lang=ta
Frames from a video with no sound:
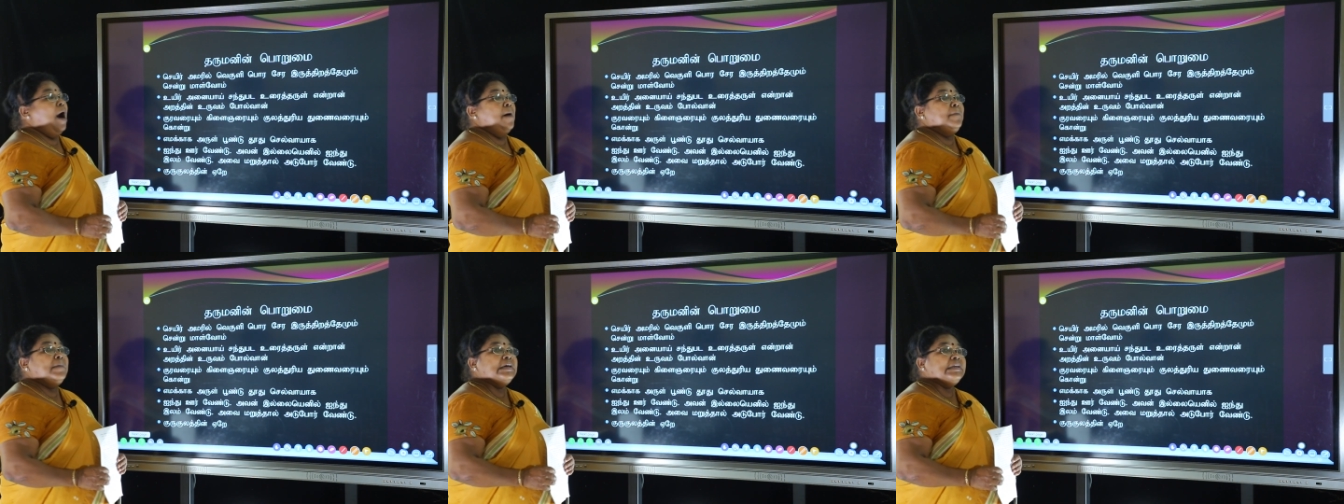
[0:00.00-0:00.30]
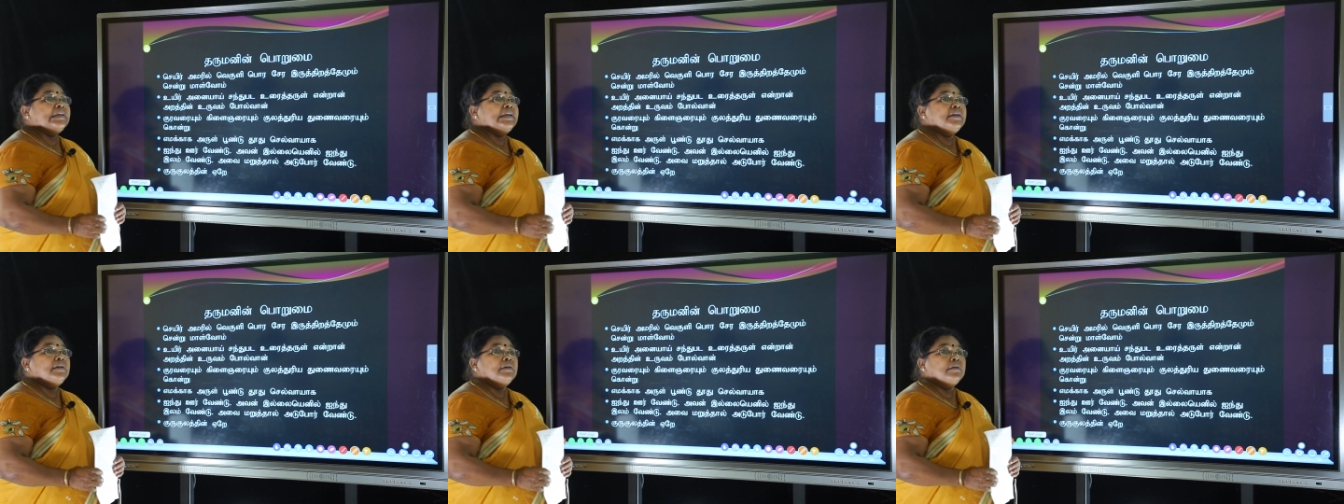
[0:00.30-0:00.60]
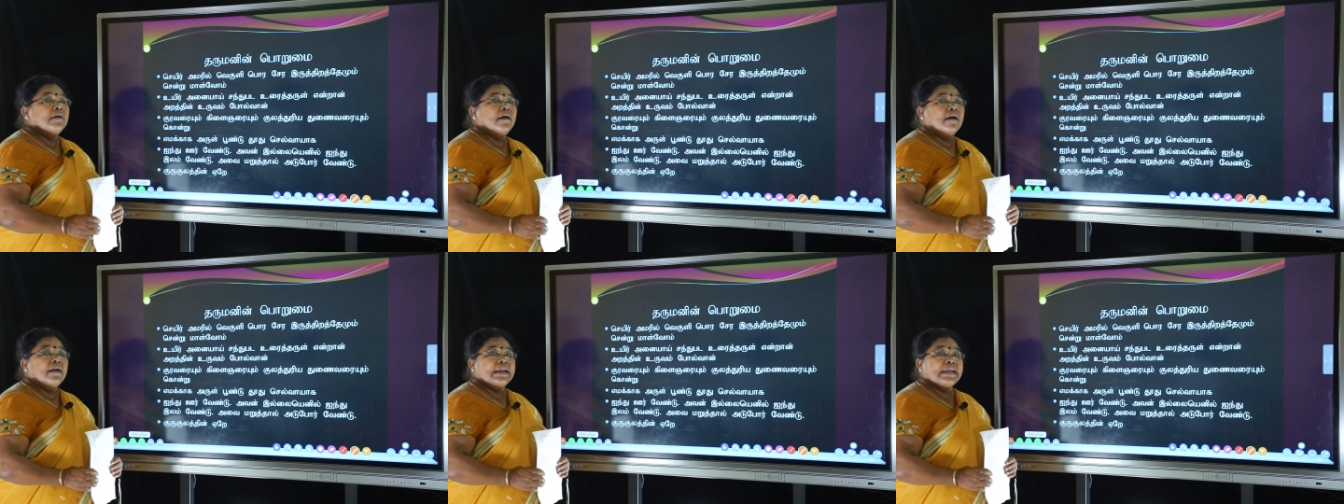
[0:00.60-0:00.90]
அமர்
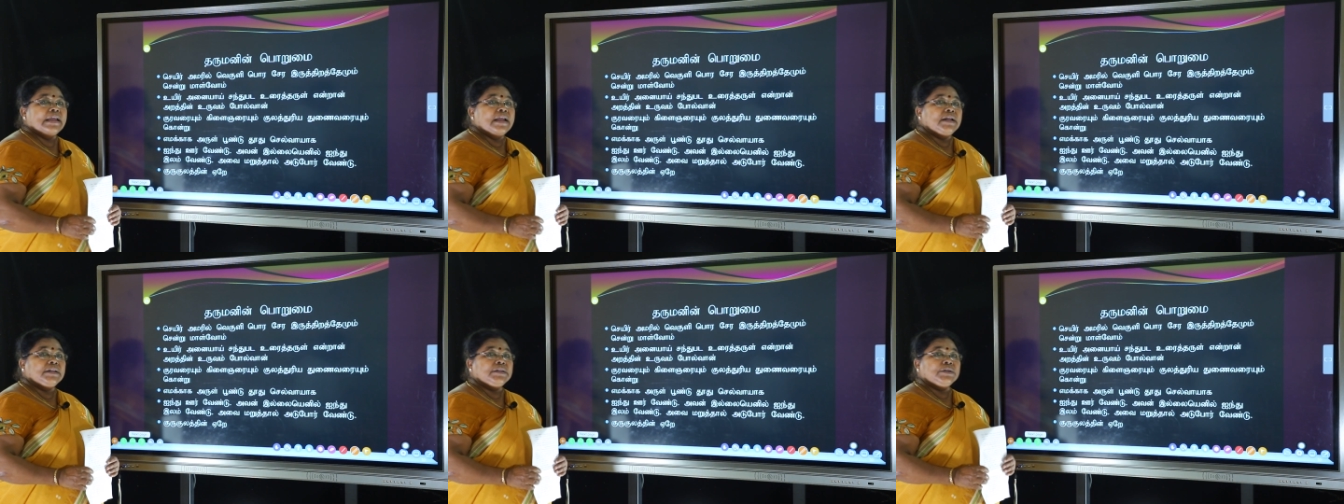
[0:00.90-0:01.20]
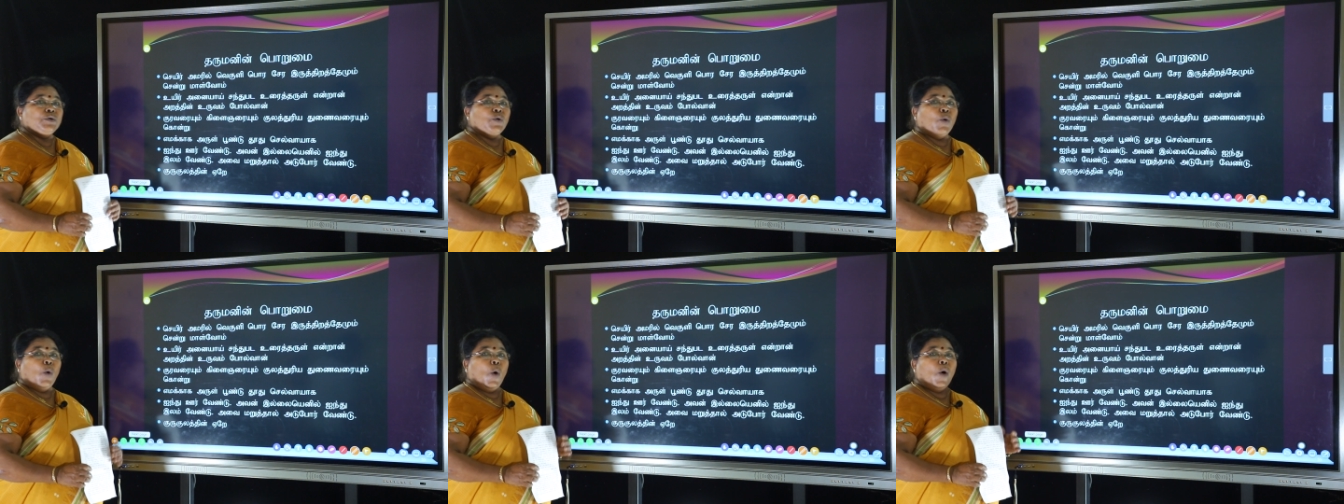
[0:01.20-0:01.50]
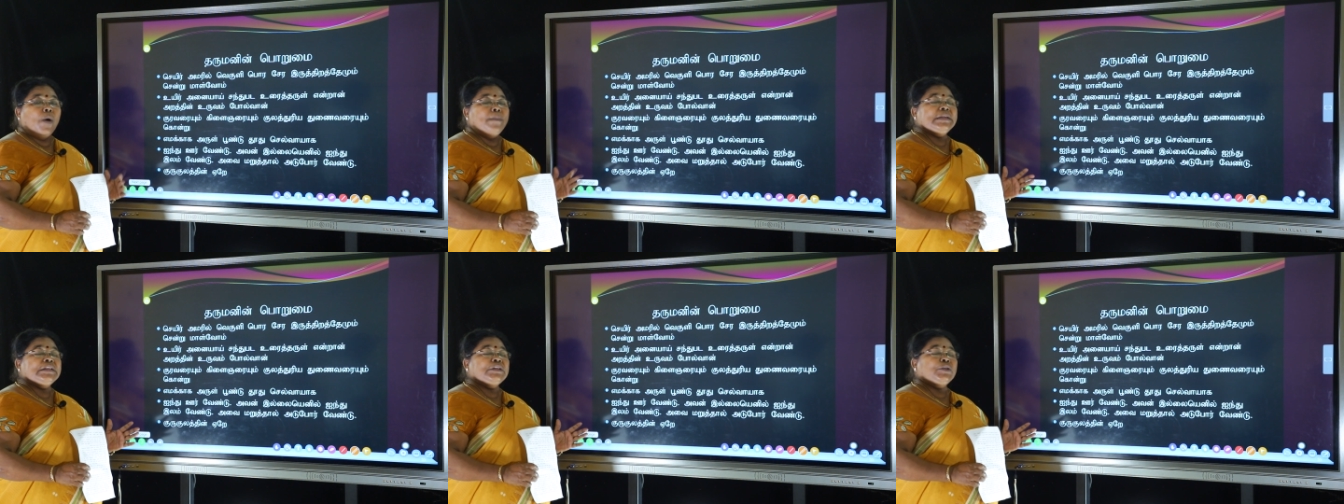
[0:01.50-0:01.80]
என்றாலே அது
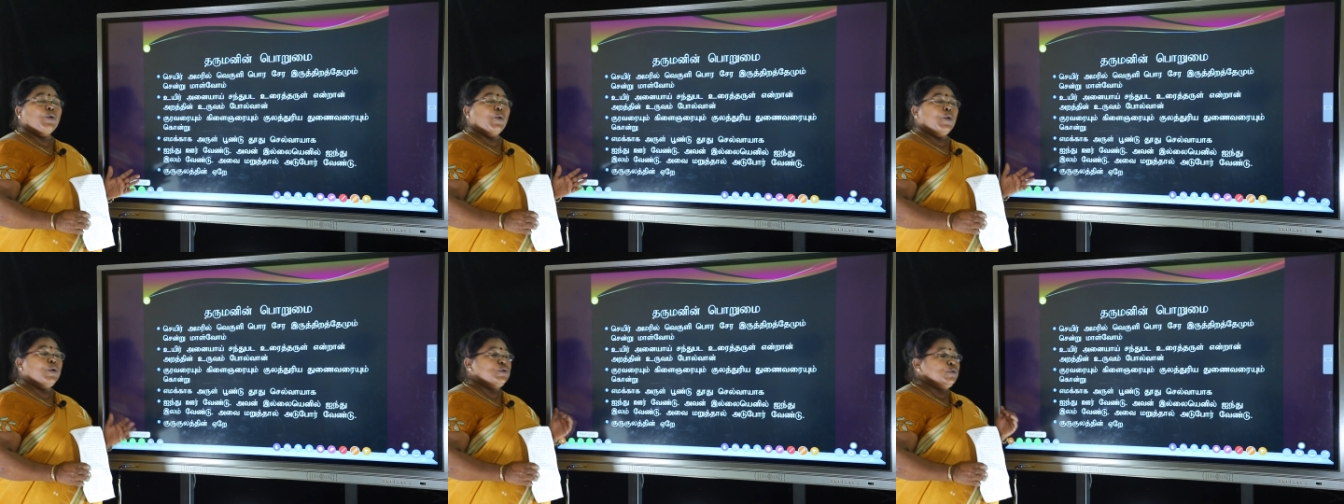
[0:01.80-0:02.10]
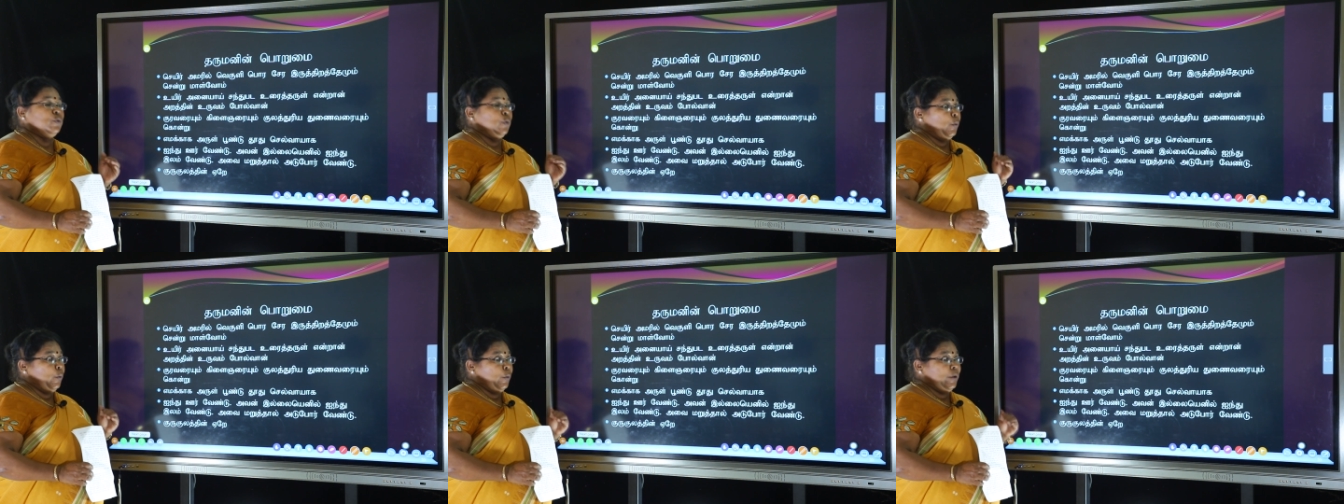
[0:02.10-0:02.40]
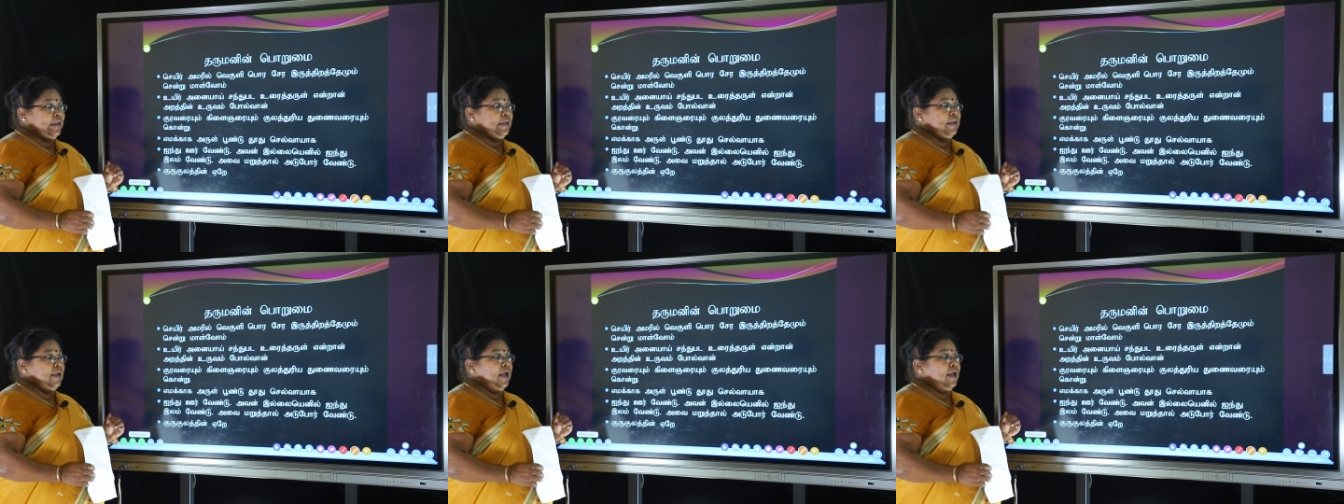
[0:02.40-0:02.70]
கோபத்தோடு
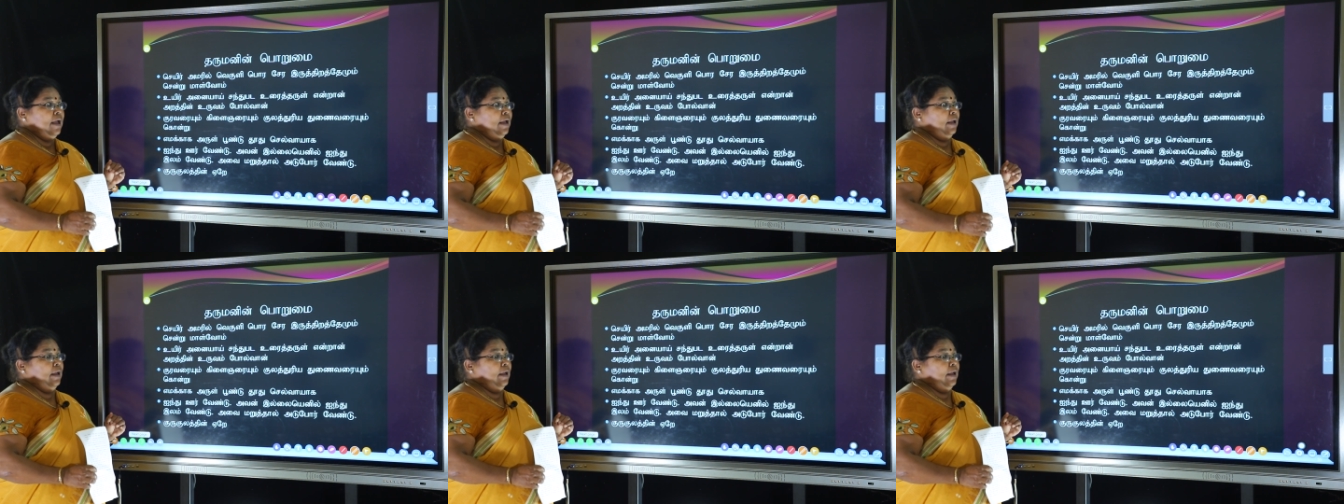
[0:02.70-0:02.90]
கூடிய